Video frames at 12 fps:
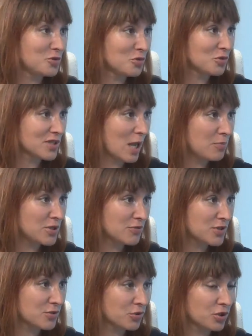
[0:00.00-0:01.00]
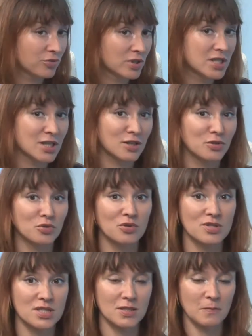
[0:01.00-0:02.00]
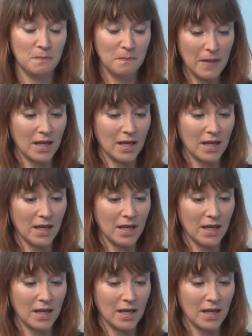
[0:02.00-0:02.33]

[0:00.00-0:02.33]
видеозаписи всего этого дела, то есть э,